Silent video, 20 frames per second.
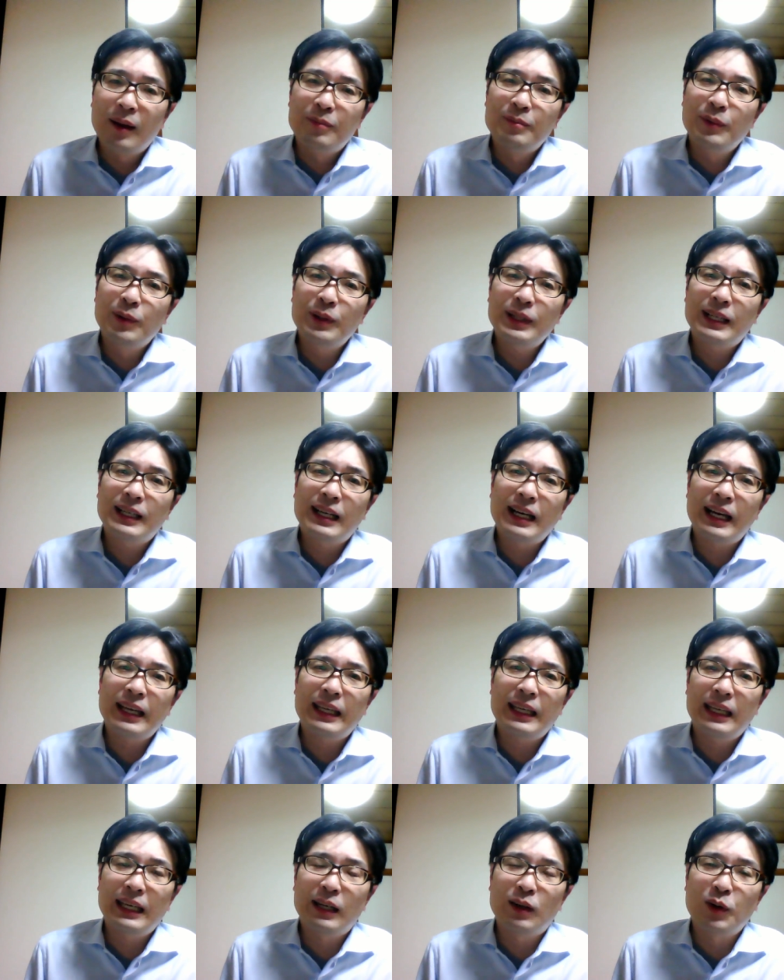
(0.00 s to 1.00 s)
もう一
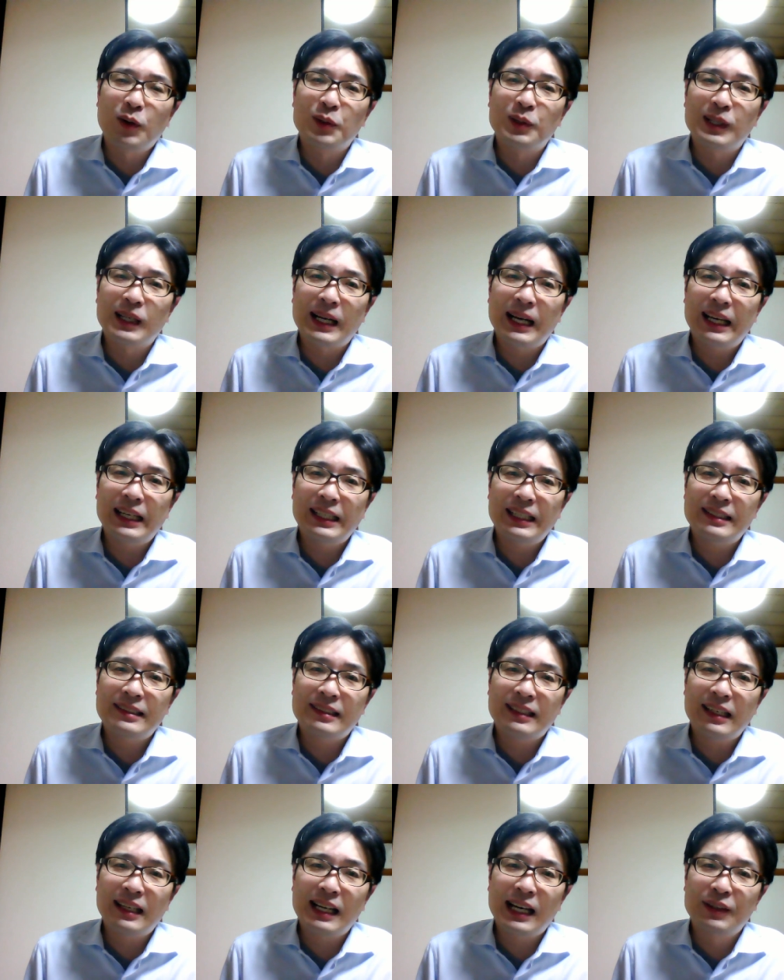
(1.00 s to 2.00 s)
回国会に
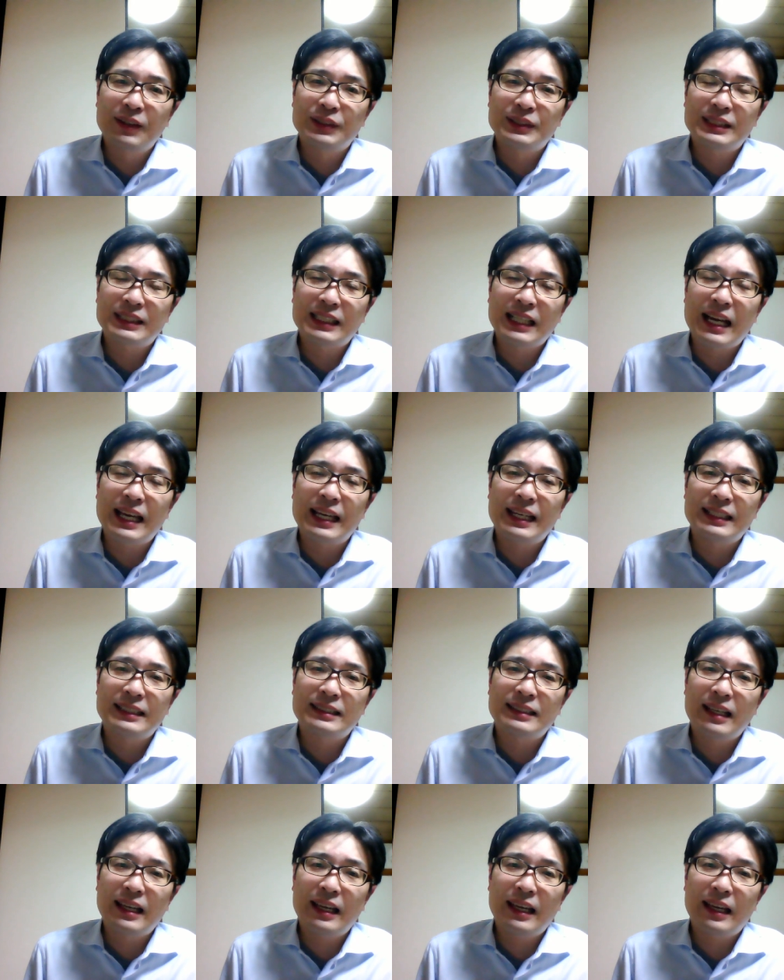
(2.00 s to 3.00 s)
付き返し、返
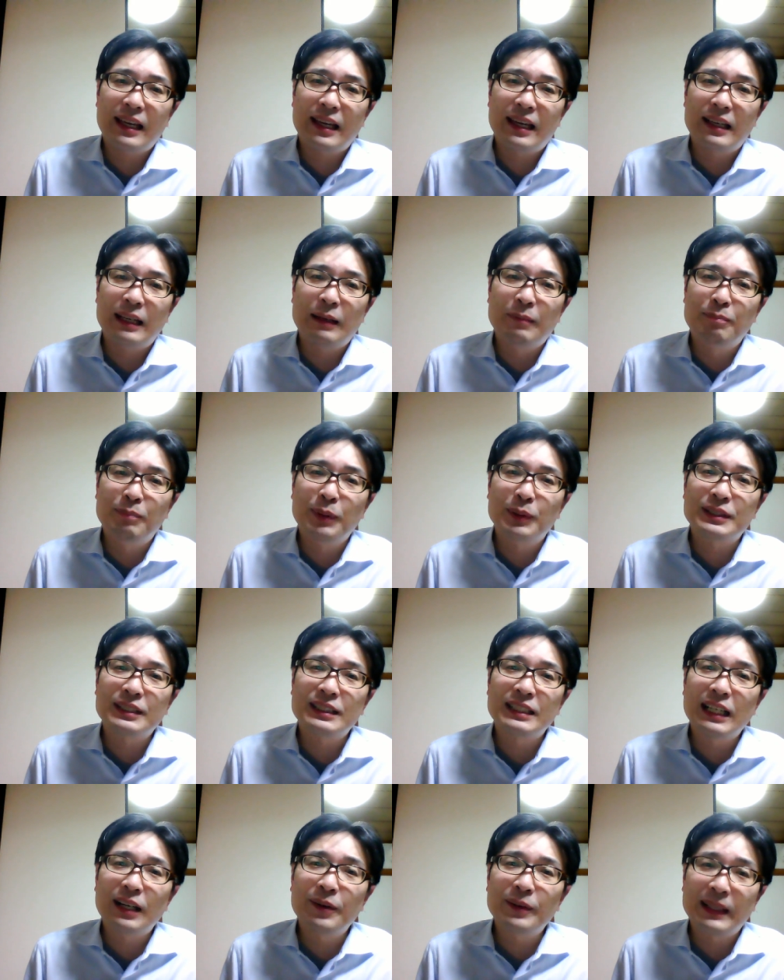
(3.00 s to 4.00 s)
して、立法
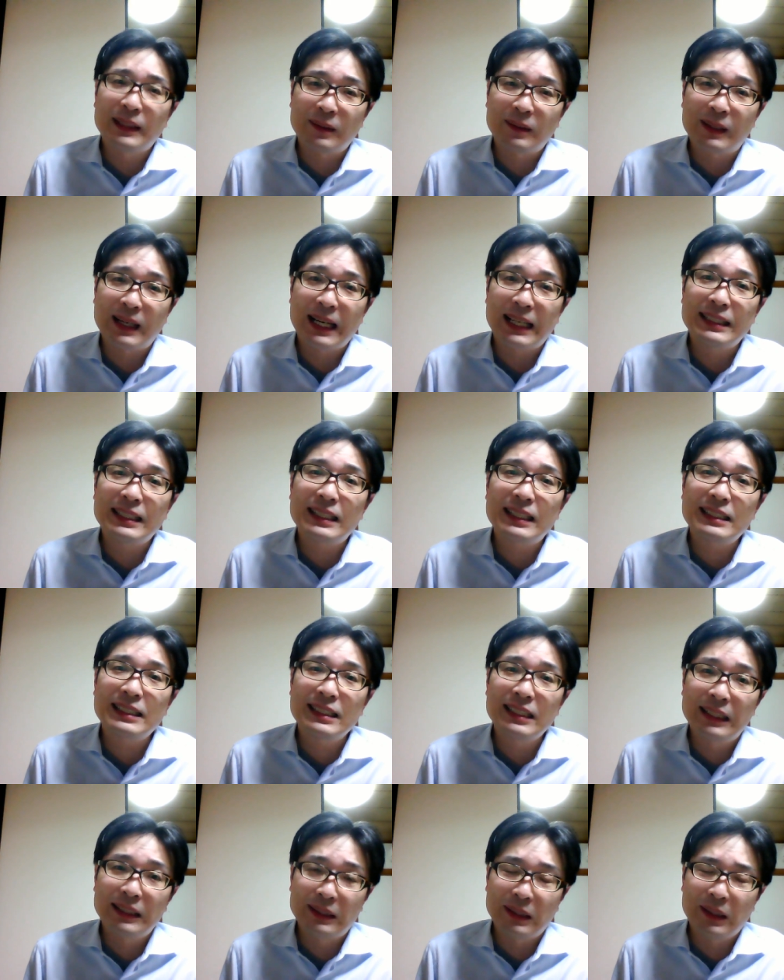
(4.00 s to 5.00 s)
し直せと、改正
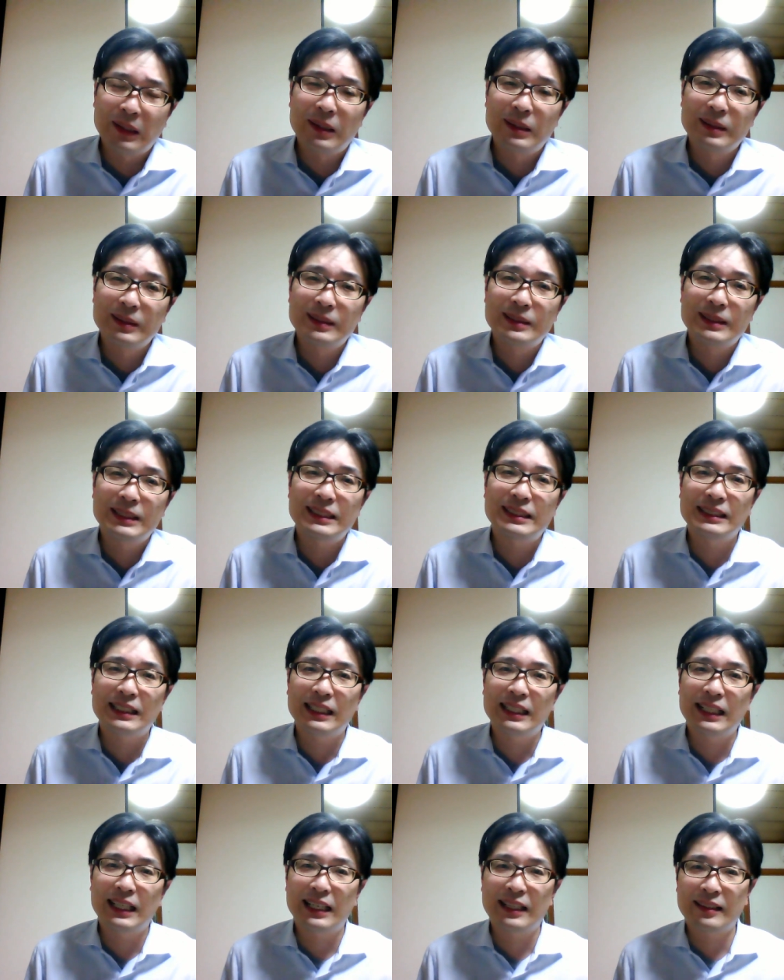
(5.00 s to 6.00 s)
しろというふうに
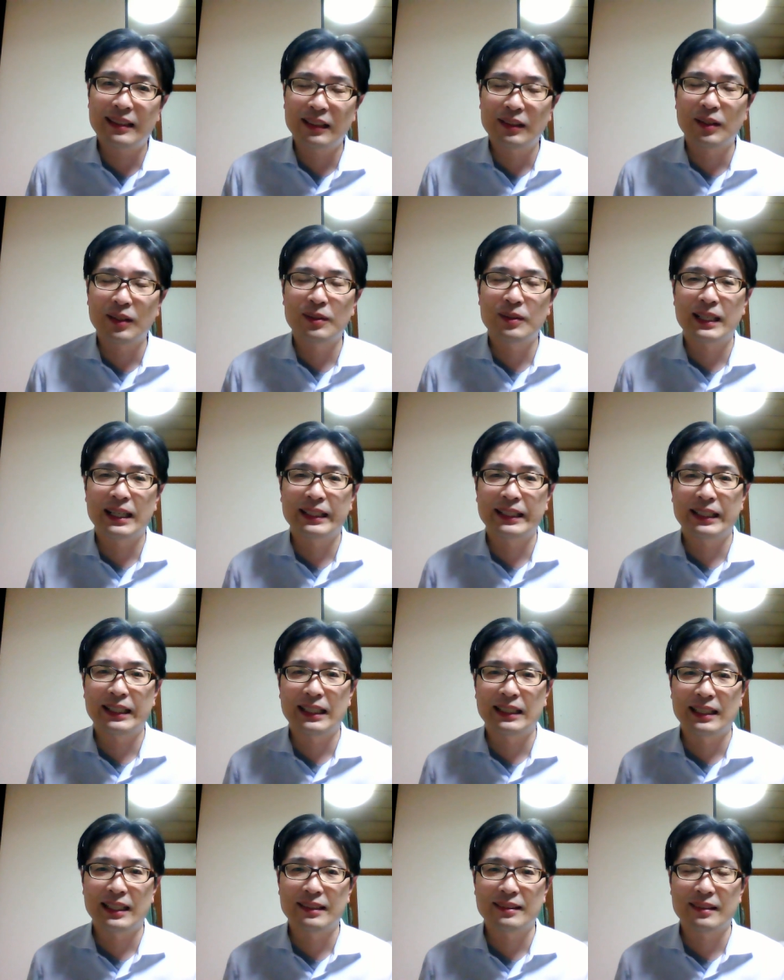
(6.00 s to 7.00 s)
付き返せという考え
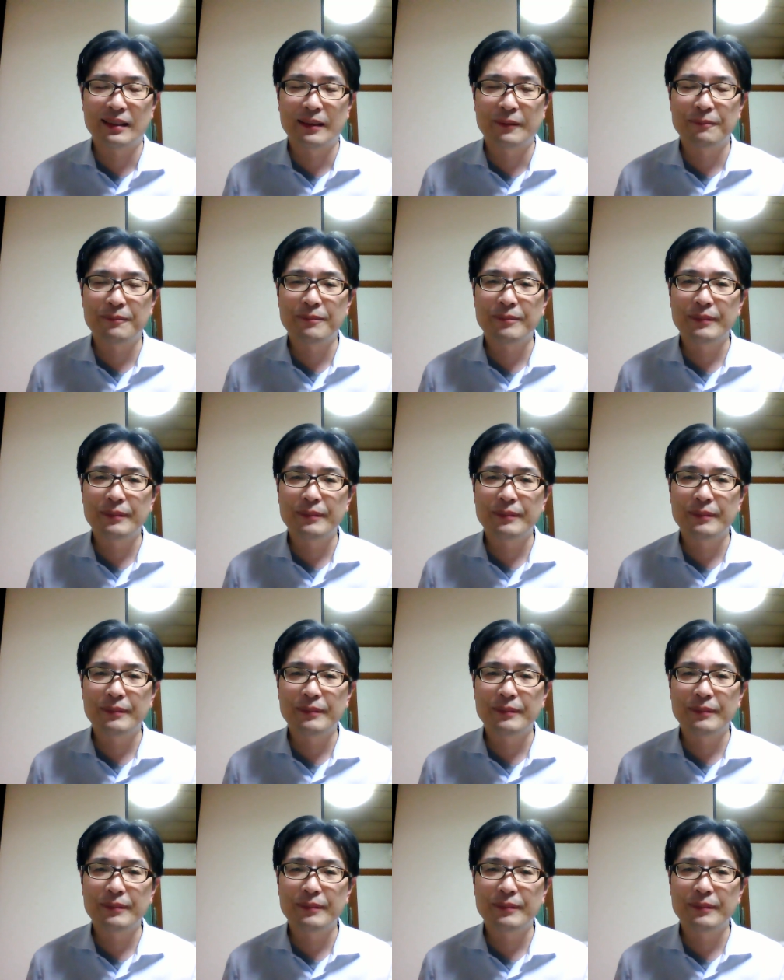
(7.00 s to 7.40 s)
方です。